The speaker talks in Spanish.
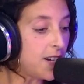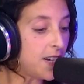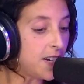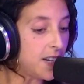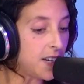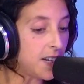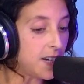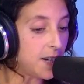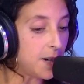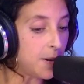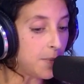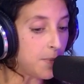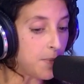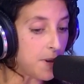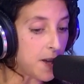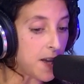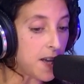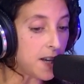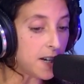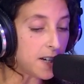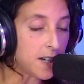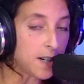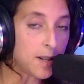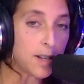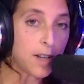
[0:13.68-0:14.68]
eh,
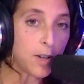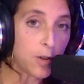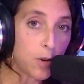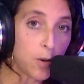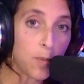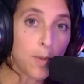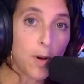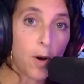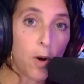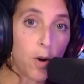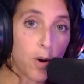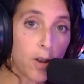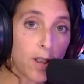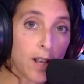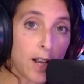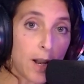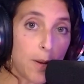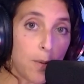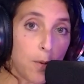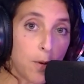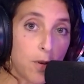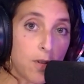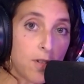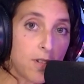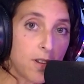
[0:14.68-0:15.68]
bien, estoy mejor de la
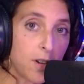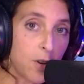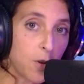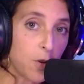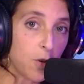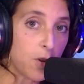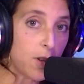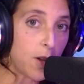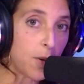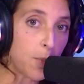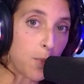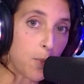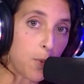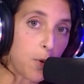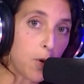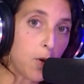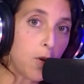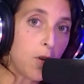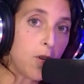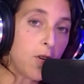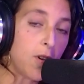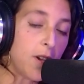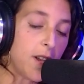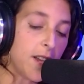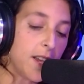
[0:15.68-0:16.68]
voz, se nota un
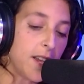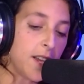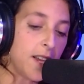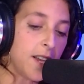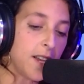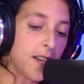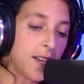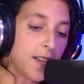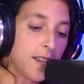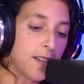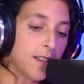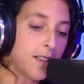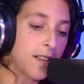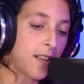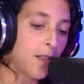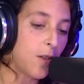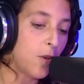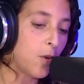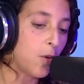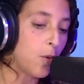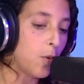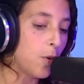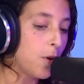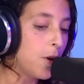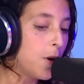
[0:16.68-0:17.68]
poco. Eh, he
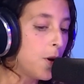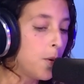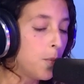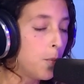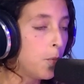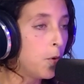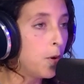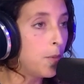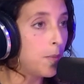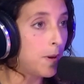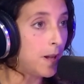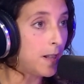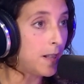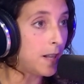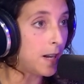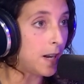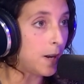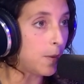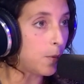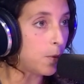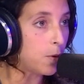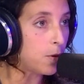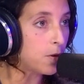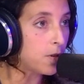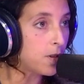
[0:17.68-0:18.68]
estado muy mal de
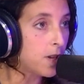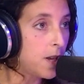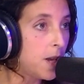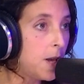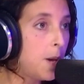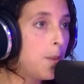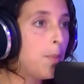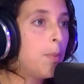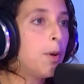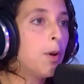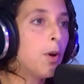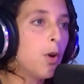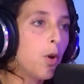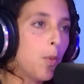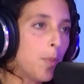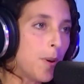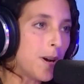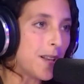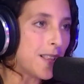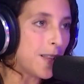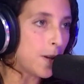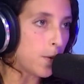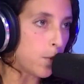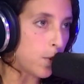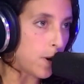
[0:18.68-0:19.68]
la voz, pero lo
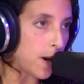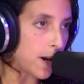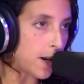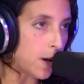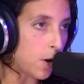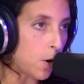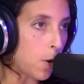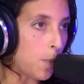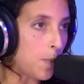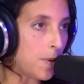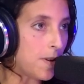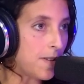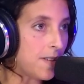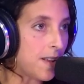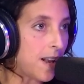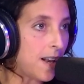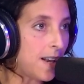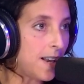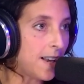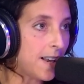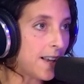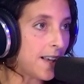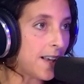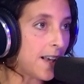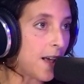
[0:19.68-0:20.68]
particular y lo especial
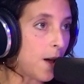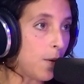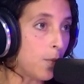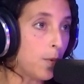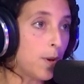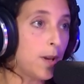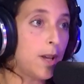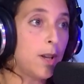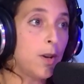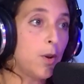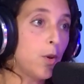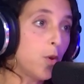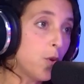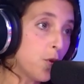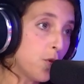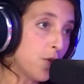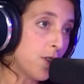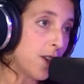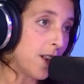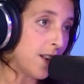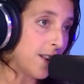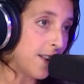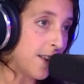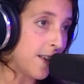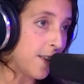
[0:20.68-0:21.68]
es que, aunque no
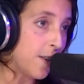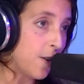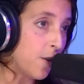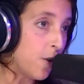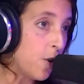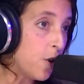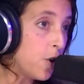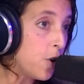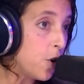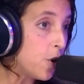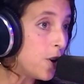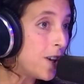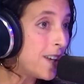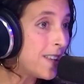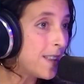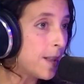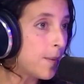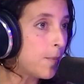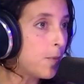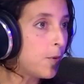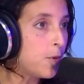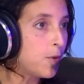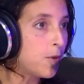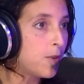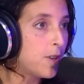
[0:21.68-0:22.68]
sea el día de hoy, hoy
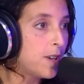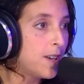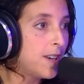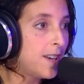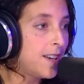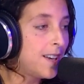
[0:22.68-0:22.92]
estamos